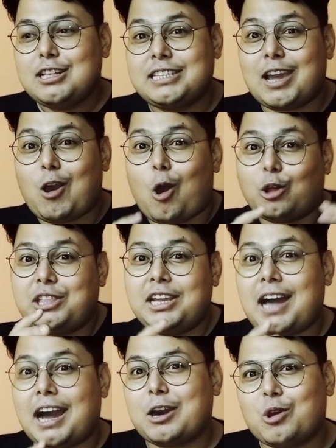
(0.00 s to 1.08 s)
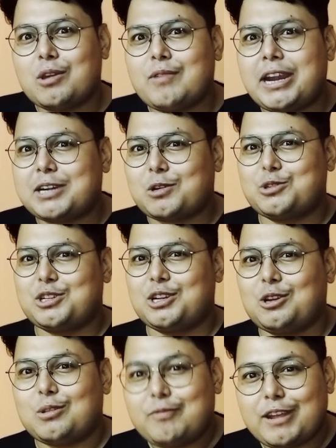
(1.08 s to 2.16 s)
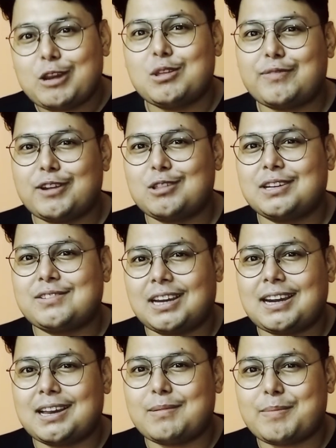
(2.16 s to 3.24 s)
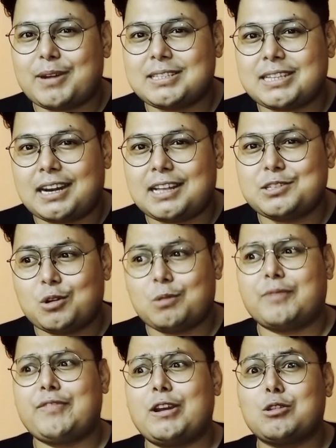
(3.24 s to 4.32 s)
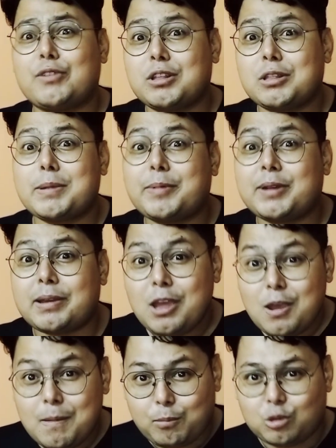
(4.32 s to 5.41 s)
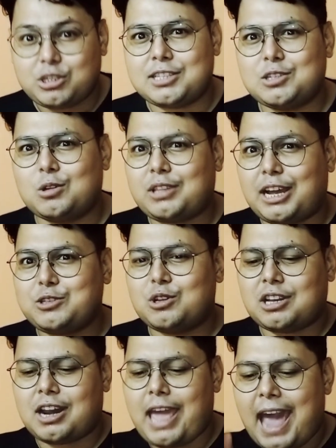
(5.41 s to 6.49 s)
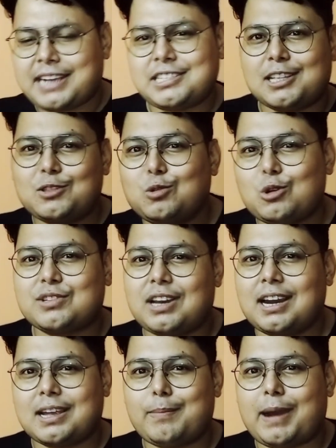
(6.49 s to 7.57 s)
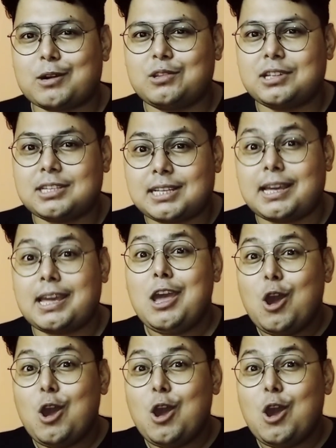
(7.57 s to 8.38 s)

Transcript: যে অধীর আগ্রহে ওয়েট করছিল ফেরোদো ফেরোতে ট্রেলারের ব্যাপারে জানার জন্য বা ফেরত ফেরোতে ব্যাপারে বোঝার জন্য তাই জন্য তারা একসাথে দুটো ট্রেলারকে বার করে দিয়েছে যাতে